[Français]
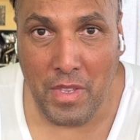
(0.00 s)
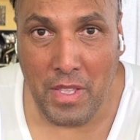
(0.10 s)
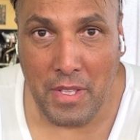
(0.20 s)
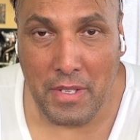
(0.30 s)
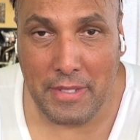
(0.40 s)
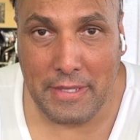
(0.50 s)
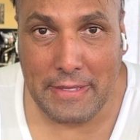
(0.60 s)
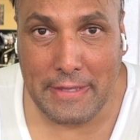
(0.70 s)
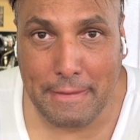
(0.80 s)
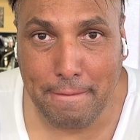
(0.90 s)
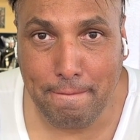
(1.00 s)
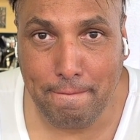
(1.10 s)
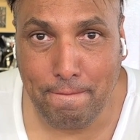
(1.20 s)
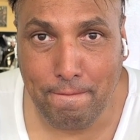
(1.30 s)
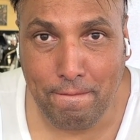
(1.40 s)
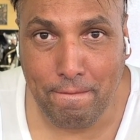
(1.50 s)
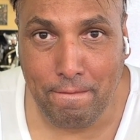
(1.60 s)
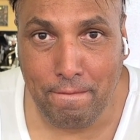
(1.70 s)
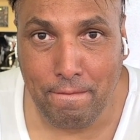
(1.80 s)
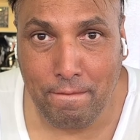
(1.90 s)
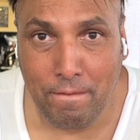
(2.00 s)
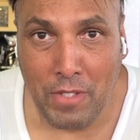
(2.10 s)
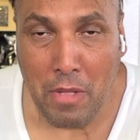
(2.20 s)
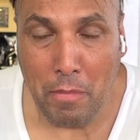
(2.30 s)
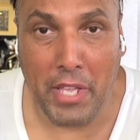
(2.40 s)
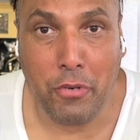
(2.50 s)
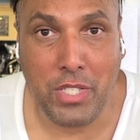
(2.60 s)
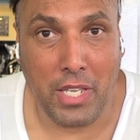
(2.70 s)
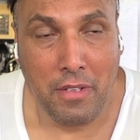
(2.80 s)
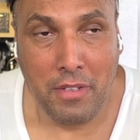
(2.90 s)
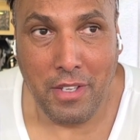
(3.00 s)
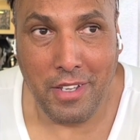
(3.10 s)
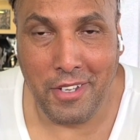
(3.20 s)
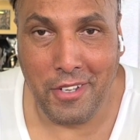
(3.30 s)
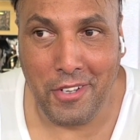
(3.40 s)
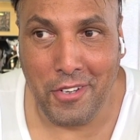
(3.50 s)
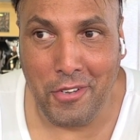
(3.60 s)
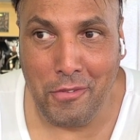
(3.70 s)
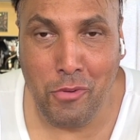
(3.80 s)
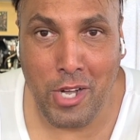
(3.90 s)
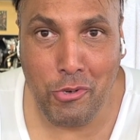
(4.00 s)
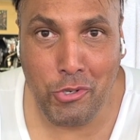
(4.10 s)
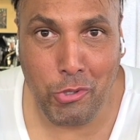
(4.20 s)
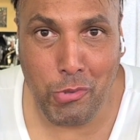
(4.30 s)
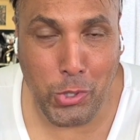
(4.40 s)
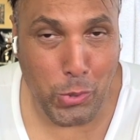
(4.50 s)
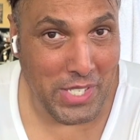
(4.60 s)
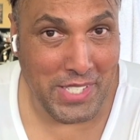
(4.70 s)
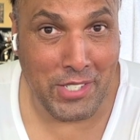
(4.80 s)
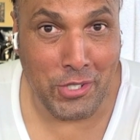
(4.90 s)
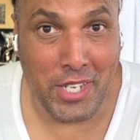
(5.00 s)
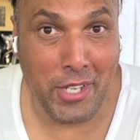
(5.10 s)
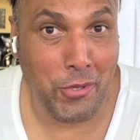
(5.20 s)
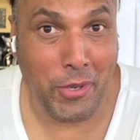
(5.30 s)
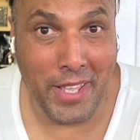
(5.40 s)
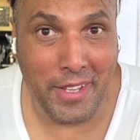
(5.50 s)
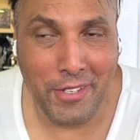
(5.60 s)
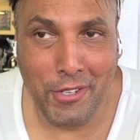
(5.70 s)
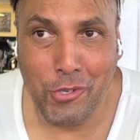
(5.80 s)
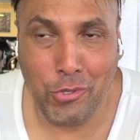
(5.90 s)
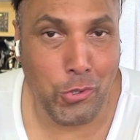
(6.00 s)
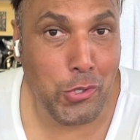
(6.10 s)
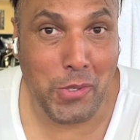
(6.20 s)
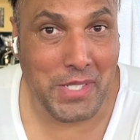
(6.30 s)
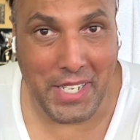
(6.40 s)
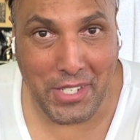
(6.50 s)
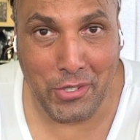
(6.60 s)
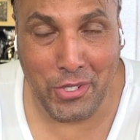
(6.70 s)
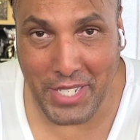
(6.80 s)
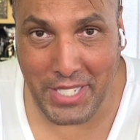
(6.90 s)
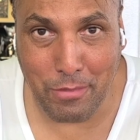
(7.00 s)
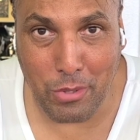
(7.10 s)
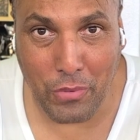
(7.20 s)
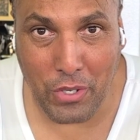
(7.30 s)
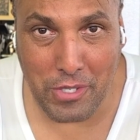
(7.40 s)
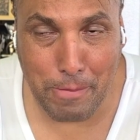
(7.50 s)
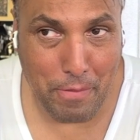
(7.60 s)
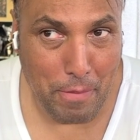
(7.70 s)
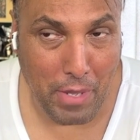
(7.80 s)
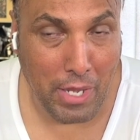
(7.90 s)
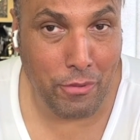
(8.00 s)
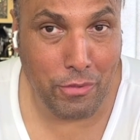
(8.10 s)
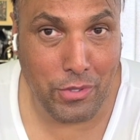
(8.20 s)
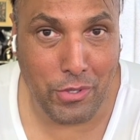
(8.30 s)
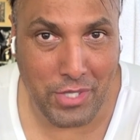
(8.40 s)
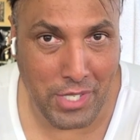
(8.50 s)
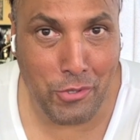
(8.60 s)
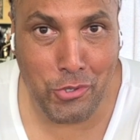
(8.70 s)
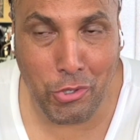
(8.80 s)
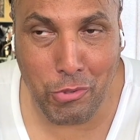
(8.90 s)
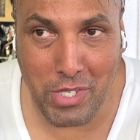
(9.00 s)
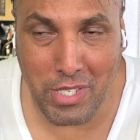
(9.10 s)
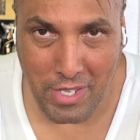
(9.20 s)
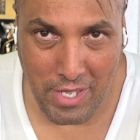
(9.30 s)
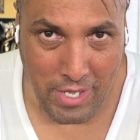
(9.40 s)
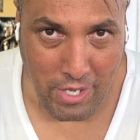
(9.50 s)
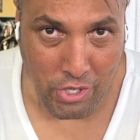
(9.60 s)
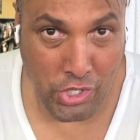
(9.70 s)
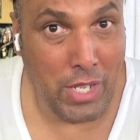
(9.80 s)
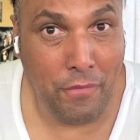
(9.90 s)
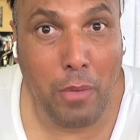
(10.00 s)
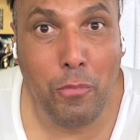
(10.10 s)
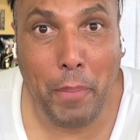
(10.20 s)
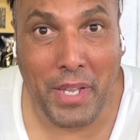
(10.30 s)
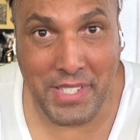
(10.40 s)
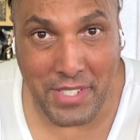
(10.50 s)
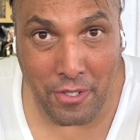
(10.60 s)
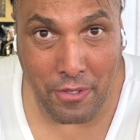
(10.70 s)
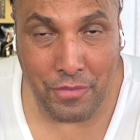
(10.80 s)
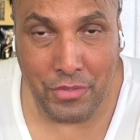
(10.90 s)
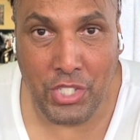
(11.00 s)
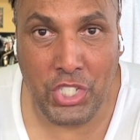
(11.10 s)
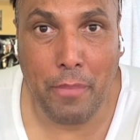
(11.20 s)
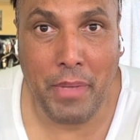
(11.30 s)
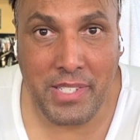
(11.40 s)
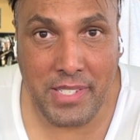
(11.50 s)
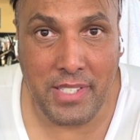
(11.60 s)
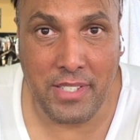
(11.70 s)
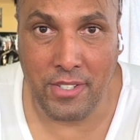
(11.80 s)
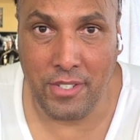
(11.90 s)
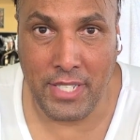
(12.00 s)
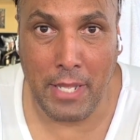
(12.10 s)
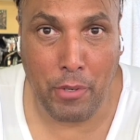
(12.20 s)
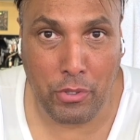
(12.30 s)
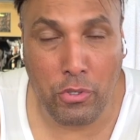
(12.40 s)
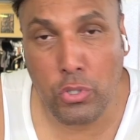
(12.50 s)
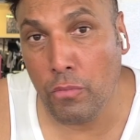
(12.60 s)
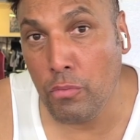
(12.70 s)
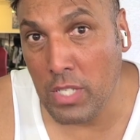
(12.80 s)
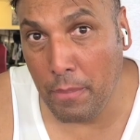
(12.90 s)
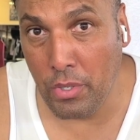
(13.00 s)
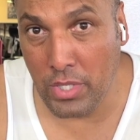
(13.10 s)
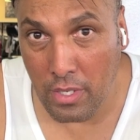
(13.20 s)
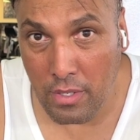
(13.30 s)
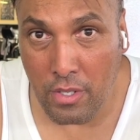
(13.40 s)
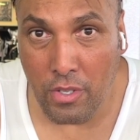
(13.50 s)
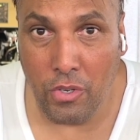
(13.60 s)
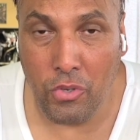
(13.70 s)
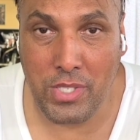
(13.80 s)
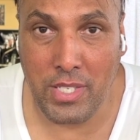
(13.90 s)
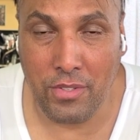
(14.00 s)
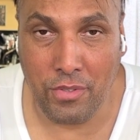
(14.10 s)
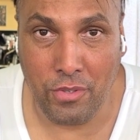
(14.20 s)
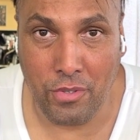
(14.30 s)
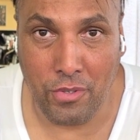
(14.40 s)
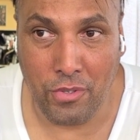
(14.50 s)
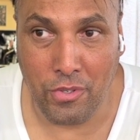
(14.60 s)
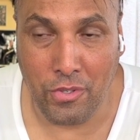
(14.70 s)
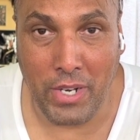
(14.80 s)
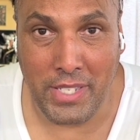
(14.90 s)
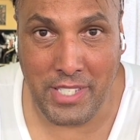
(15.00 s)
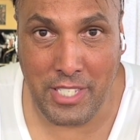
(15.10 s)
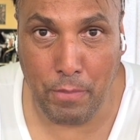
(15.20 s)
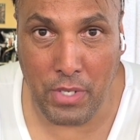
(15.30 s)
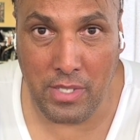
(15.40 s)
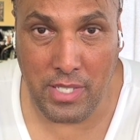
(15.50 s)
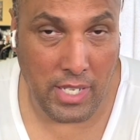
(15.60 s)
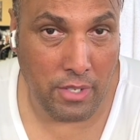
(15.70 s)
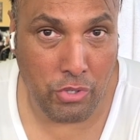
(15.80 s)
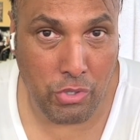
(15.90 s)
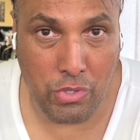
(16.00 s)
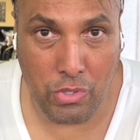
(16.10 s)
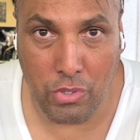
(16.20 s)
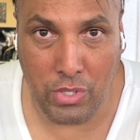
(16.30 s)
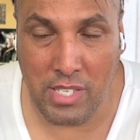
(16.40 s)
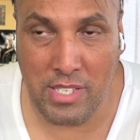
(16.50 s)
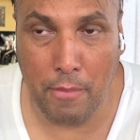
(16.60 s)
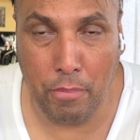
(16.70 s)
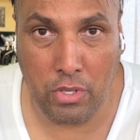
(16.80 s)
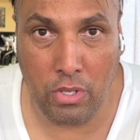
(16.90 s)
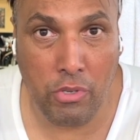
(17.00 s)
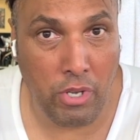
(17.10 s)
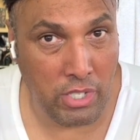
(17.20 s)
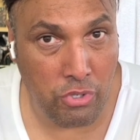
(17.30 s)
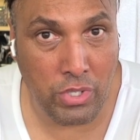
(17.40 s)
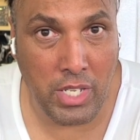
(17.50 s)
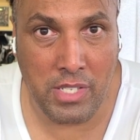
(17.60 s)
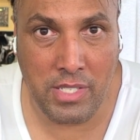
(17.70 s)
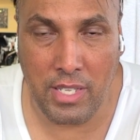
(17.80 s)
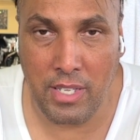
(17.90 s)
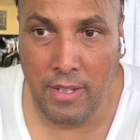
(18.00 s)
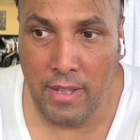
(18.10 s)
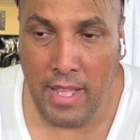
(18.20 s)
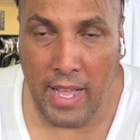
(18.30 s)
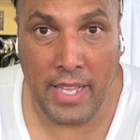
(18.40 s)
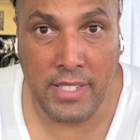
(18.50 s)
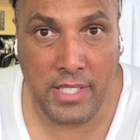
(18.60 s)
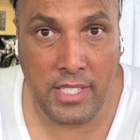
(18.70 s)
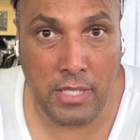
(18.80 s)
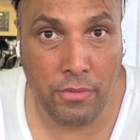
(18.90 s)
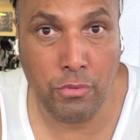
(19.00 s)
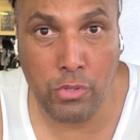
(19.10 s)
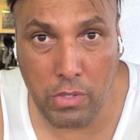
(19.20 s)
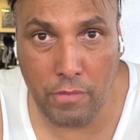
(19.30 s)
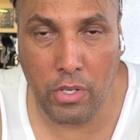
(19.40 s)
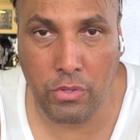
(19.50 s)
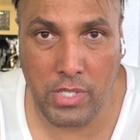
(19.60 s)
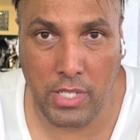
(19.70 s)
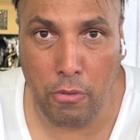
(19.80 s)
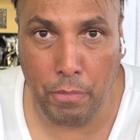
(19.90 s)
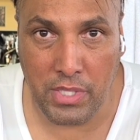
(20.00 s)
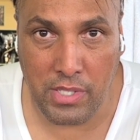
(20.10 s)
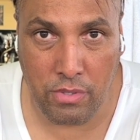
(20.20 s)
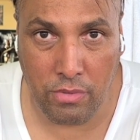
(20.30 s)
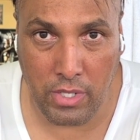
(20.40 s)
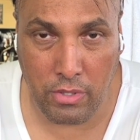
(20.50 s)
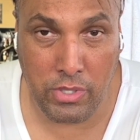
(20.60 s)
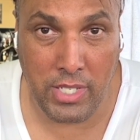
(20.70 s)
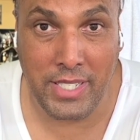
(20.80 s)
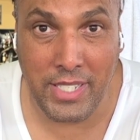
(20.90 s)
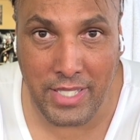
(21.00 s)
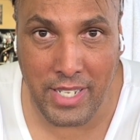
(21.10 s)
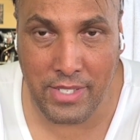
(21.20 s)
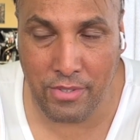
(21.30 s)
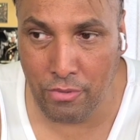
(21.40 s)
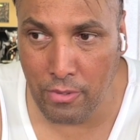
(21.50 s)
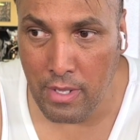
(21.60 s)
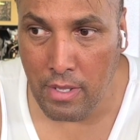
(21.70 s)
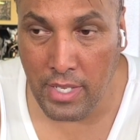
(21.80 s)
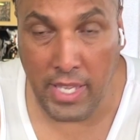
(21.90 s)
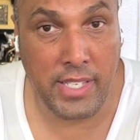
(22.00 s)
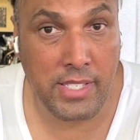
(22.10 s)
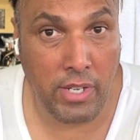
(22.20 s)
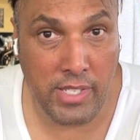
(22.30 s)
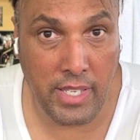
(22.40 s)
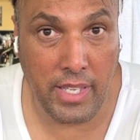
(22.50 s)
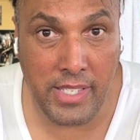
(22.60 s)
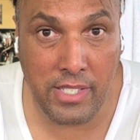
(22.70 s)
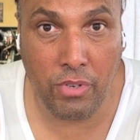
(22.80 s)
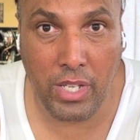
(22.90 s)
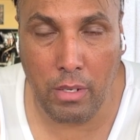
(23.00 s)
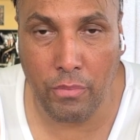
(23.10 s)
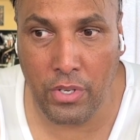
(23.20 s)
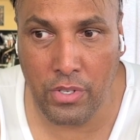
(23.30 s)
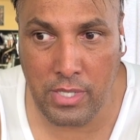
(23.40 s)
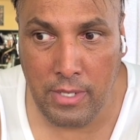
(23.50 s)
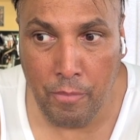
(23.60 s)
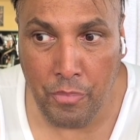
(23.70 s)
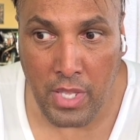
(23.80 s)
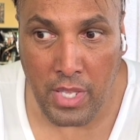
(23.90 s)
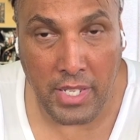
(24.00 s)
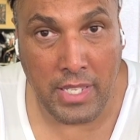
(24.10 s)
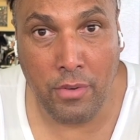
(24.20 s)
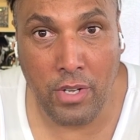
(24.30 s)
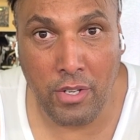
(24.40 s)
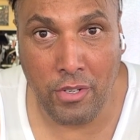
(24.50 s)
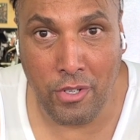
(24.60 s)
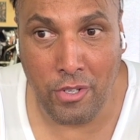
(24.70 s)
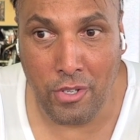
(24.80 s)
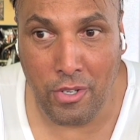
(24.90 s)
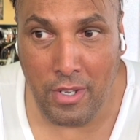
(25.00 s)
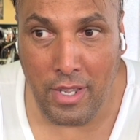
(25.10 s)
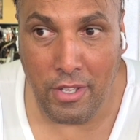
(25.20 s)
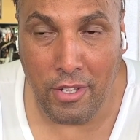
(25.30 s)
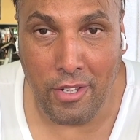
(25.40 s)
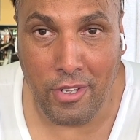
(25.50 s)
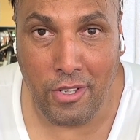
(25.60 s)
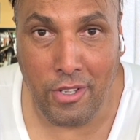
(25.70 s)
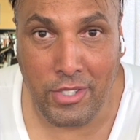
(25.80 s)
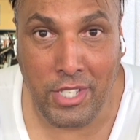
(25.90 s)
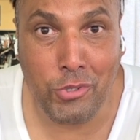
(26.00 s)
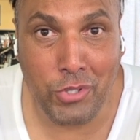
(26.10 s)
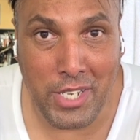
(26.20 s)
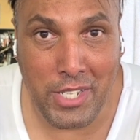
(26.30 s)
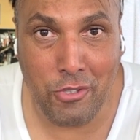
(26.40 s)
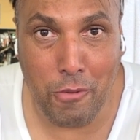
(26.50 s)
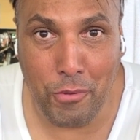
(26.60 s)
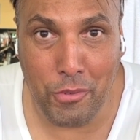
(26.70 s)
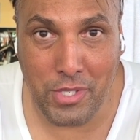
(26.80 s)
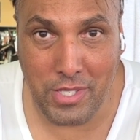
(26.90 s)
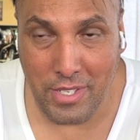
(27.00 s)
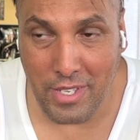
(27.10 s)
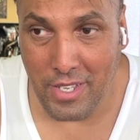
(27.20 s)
Est-ce que c'est quelque chose que vous pourriez arranger bah, Écoutez, euh, moi aujourd'hui je suis décisionnaire de rien, je suis juste le sélectionneur de l'équipe de France. Par contre, euh, dès aujourd'hui, j'en informe mon président. Déjà merci euh, de l'importance que vous nous apportez au sein de, la discipline, c'est quelque chose d'assez important. Il y aura des journalistes à, Annecy qui vont nous suivre lors de cette compétition, lors de cette Ligue des Nations, qui restera historique en France et d'avoir euh, euh, des journalistes de plus